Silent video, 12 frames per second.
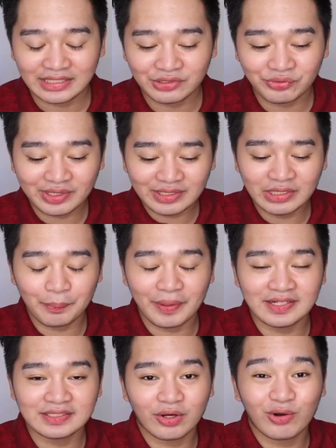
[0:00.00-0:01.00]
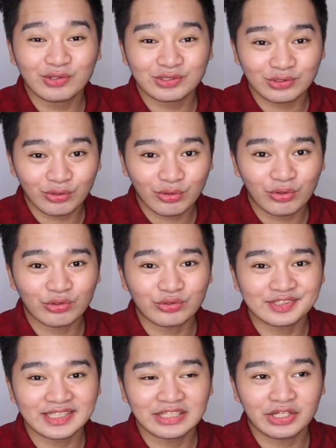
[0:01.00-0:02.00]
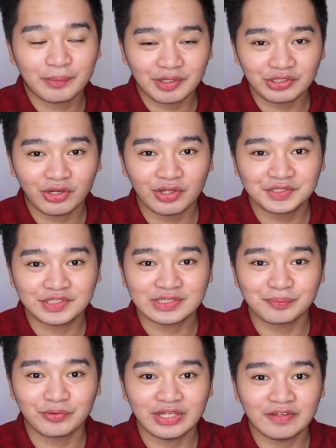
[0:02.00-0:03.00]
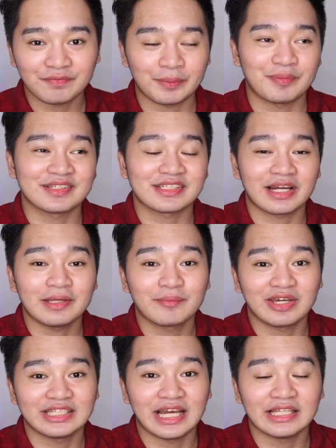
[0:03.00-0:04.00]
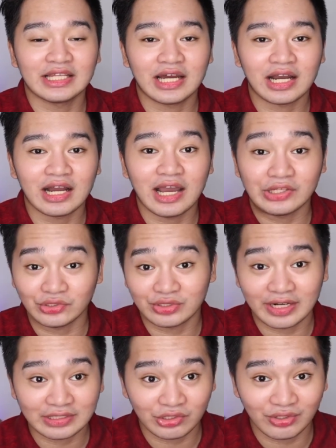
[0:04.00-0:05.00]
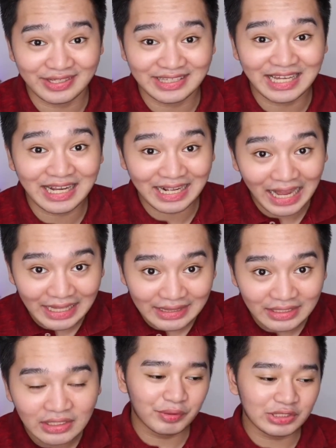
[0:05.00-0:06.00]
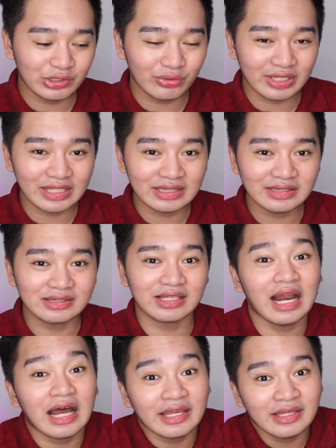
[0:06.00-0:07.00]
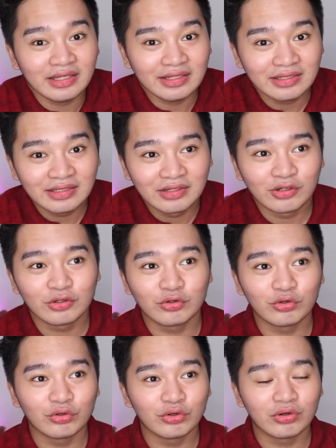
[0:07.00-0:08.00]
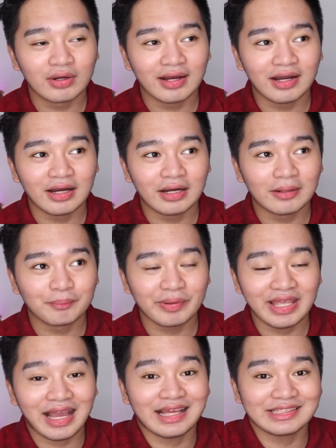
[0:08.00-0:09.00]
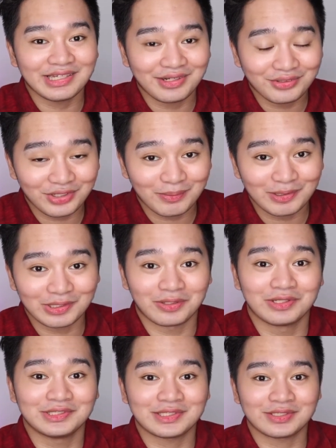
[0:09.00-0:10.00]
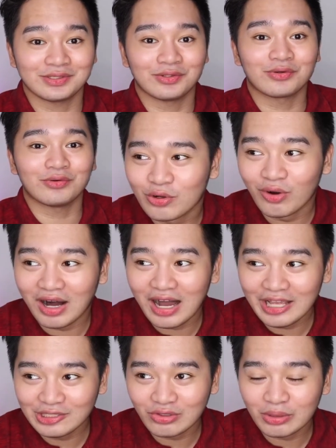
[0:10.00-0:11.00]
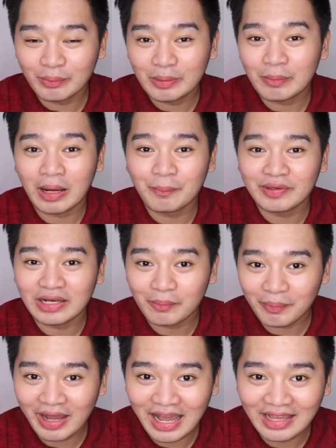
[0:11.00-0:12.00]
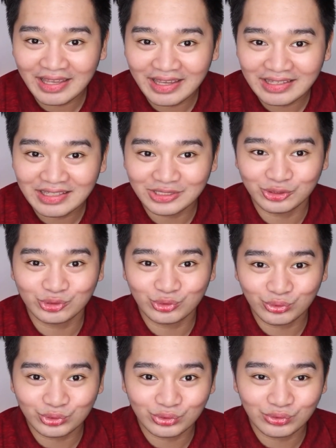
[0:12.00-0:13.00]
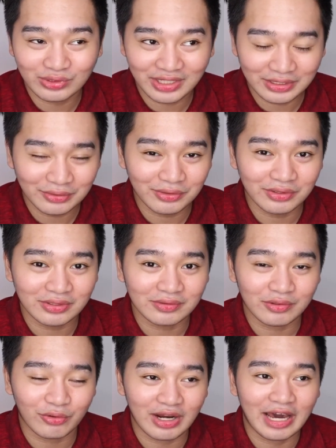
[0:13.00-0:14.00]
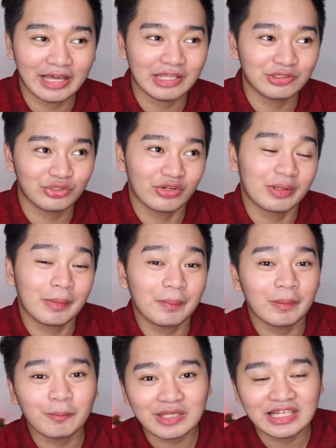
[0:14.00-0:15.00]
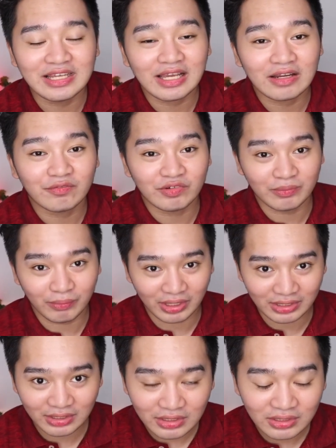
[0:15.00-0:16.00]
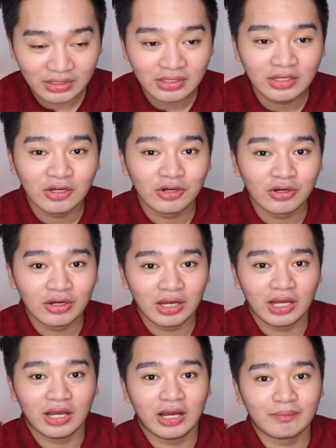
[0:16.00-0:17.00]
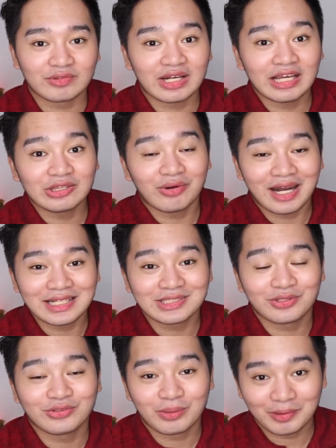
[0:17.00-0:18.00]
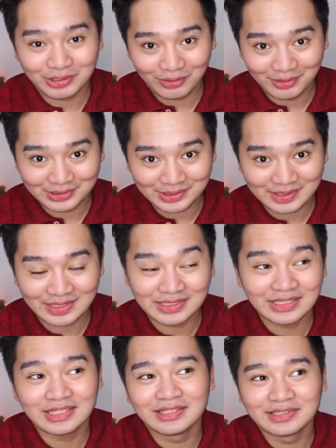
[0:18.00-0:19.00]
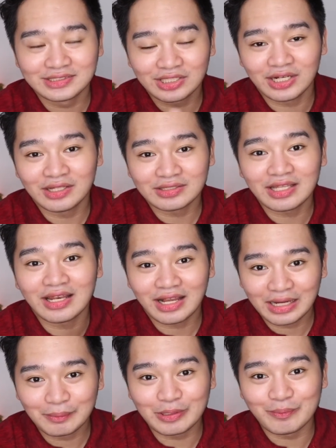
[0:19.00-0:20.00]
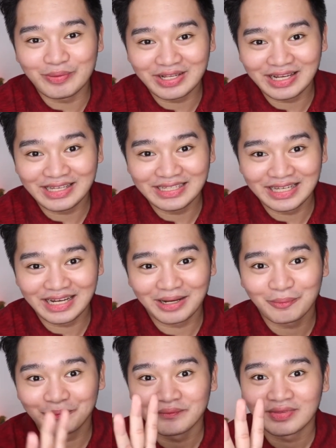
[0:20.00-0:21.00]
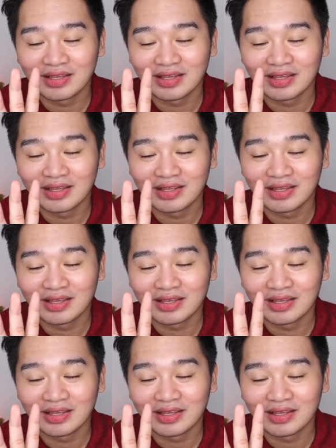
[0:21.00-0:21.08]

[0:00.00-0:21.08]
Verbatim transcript: It really depends also sa dermatologist mo if prescribe kanya ng isotretinoin agad. But you can try kung um, payagan kayo ng dermatologist niyo kung, kung ayaw nyo na may mga pinapahid at chuchu ganon or ayaw nyo na magpapiling every month um, try to ask your dermatologist kasi siya talaga magbibigay ng